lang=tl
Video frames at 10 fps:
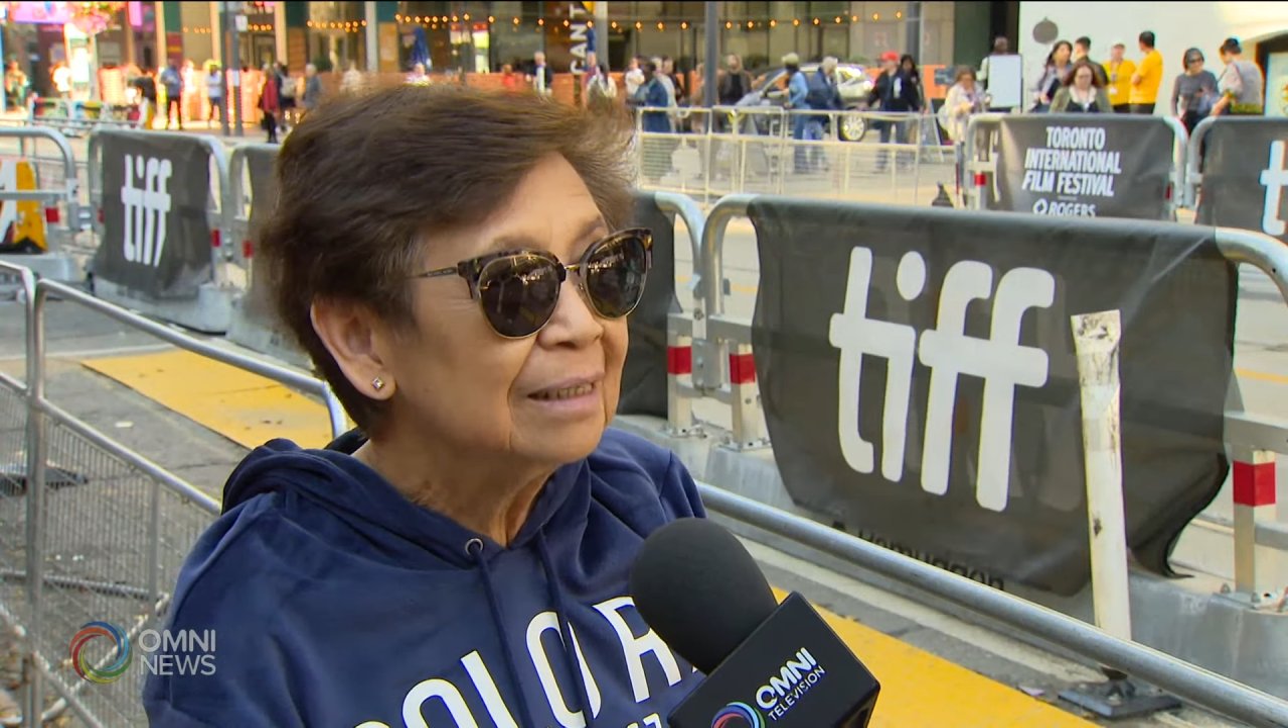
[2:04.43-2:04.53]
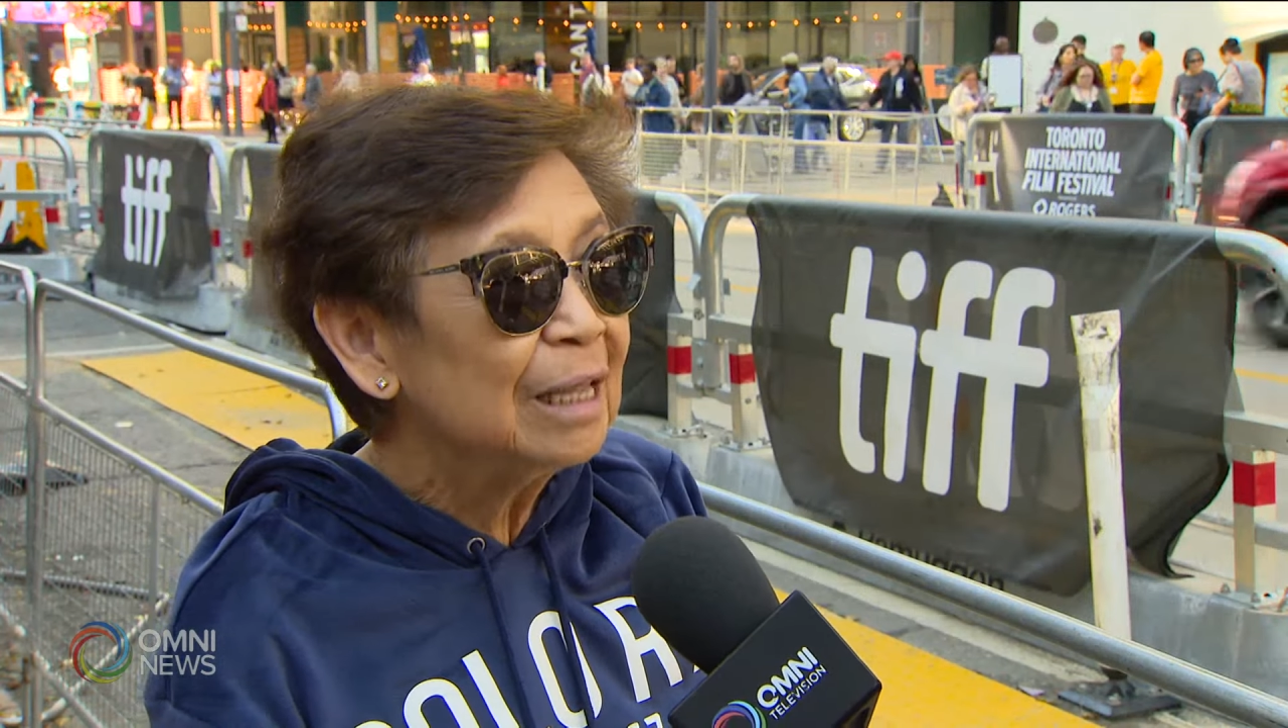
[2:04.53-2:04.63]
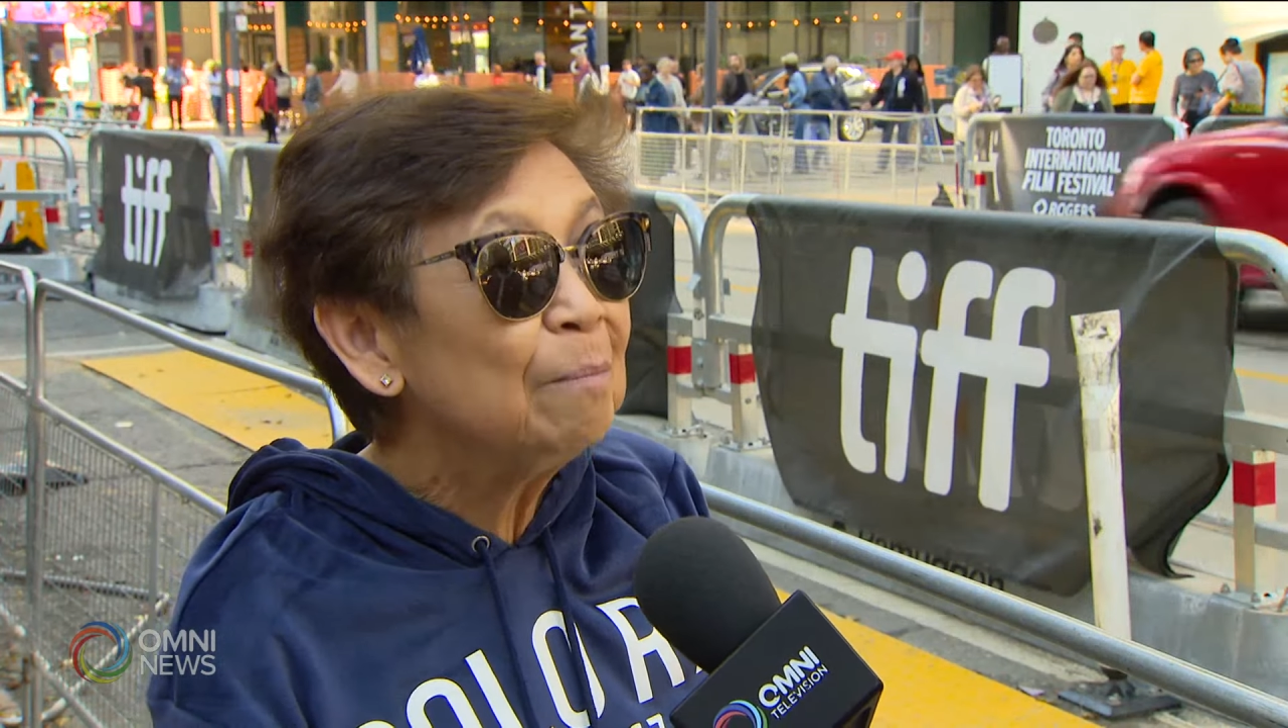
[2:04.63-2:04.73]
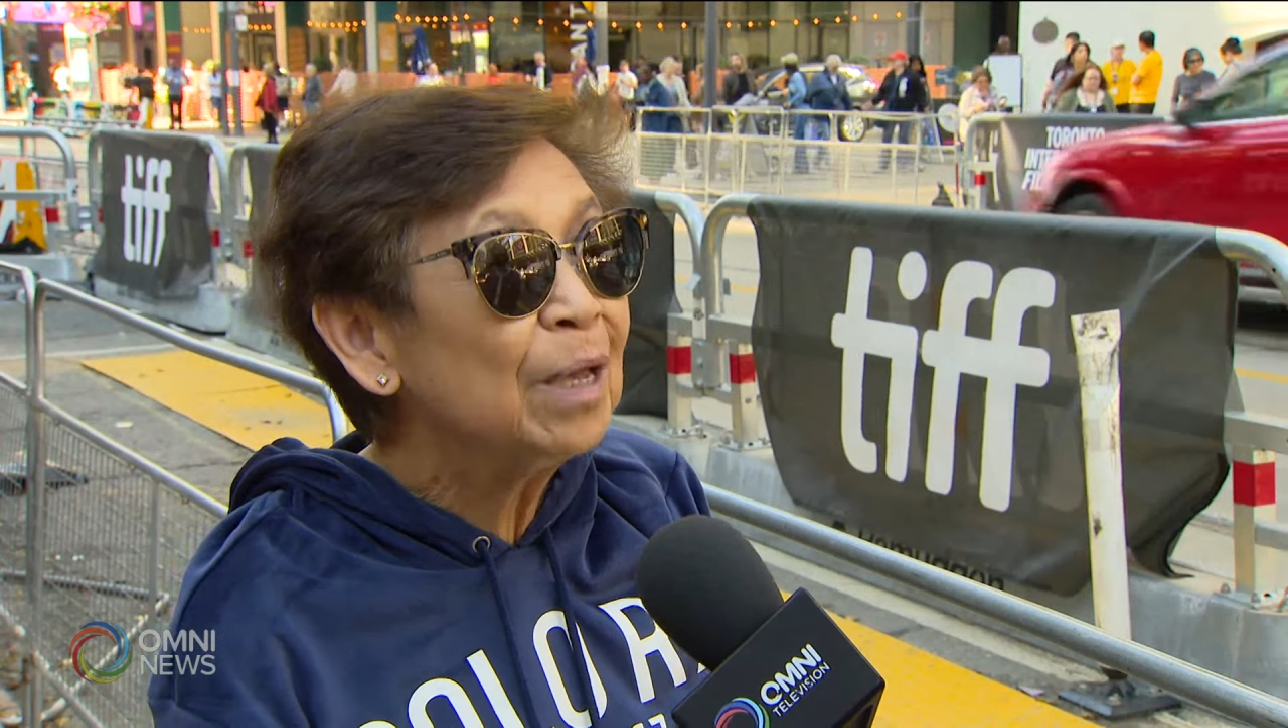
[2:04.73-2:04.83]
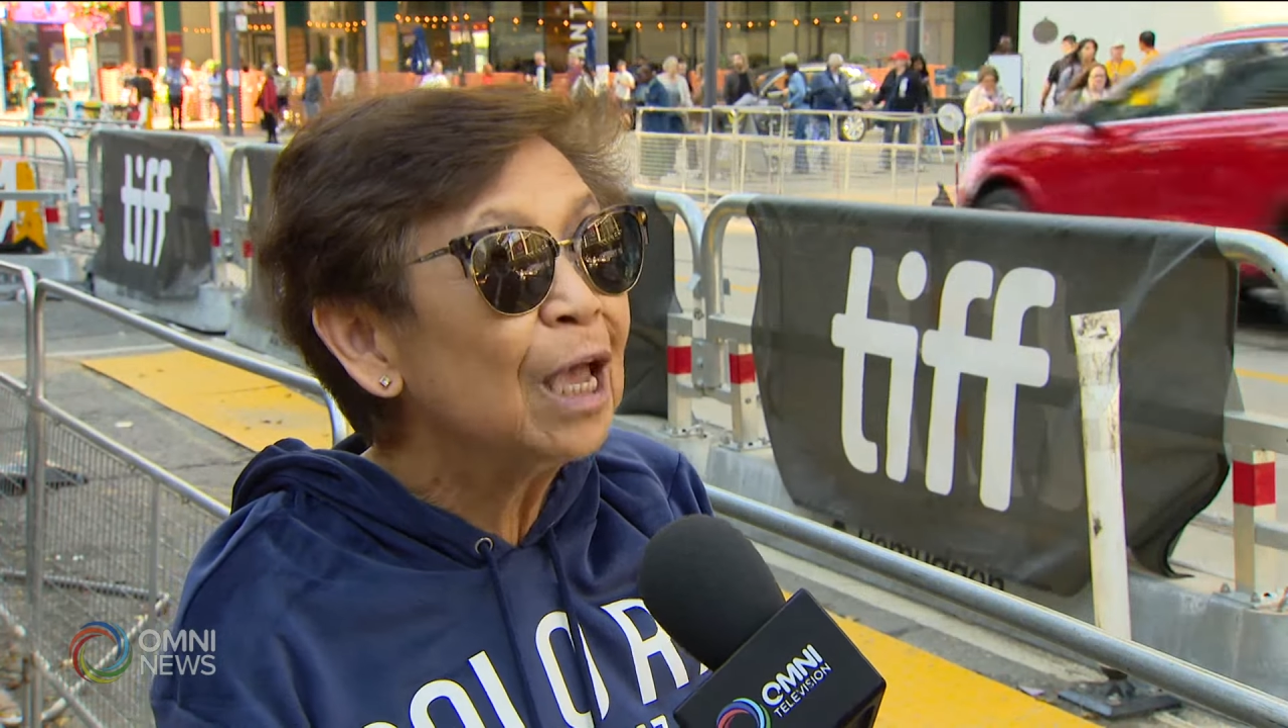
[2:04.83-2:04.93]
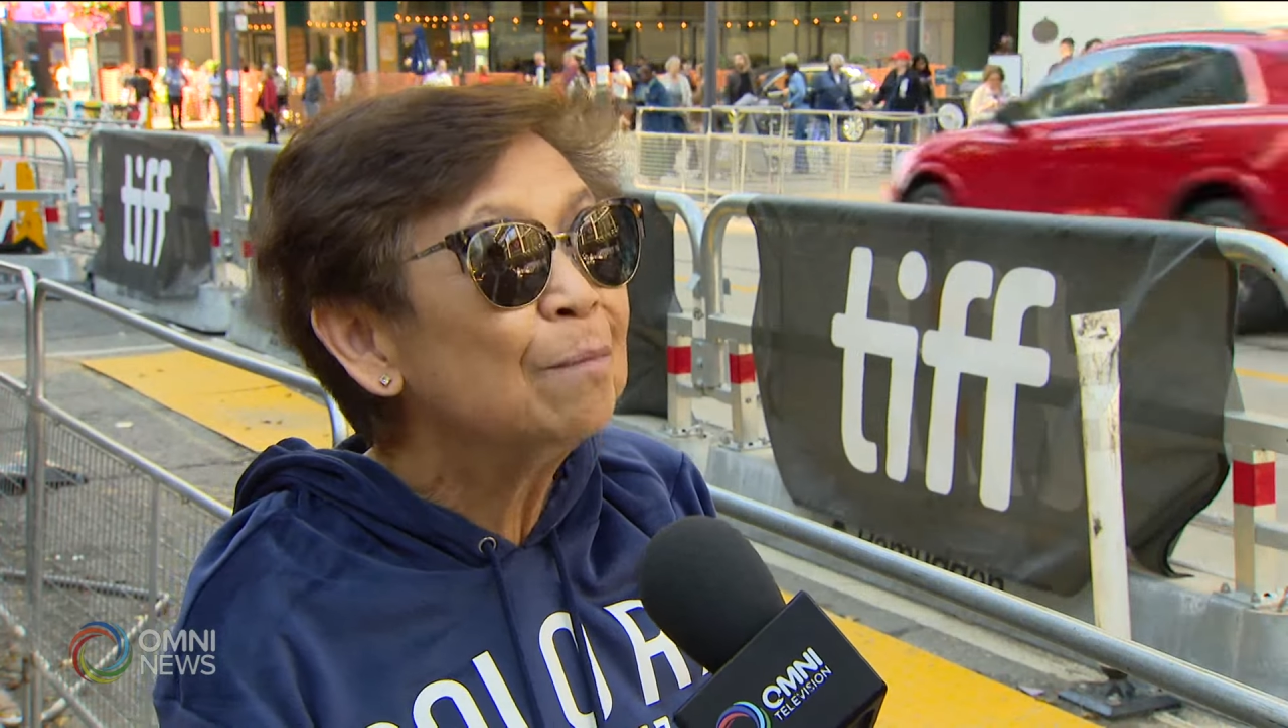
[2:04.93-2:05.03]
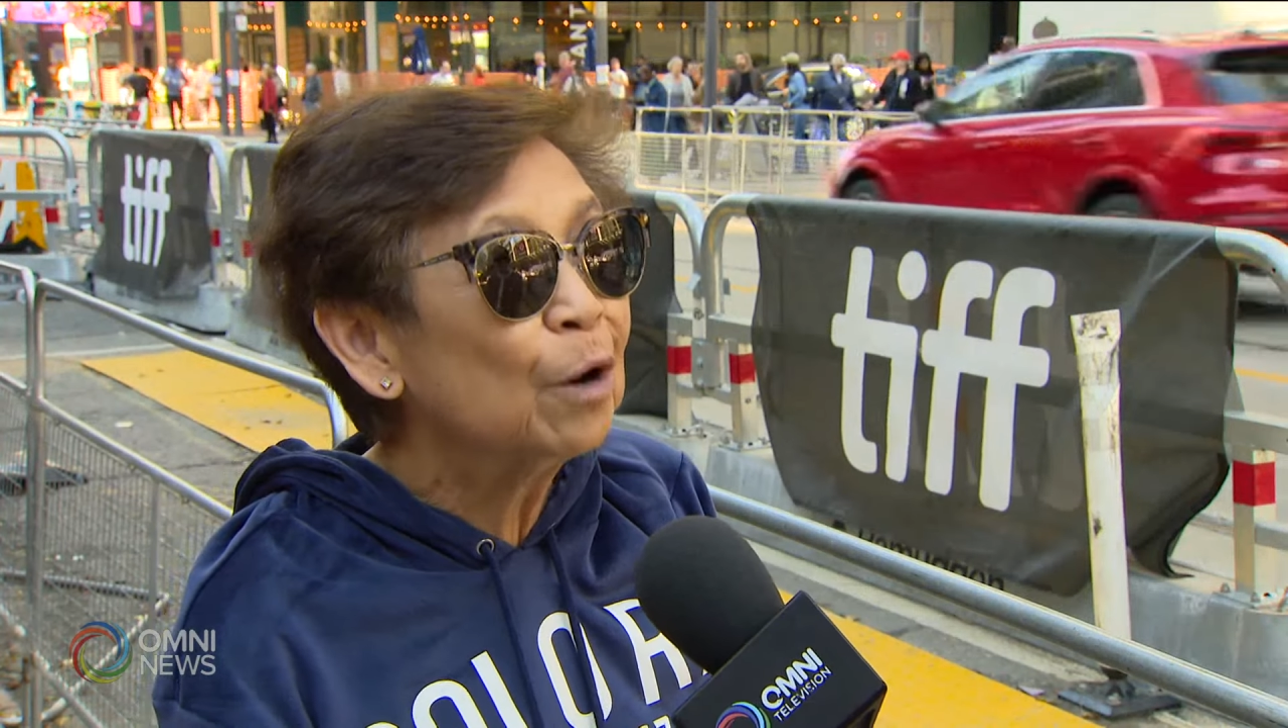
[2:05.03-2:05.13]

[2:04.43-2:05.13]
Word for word: they became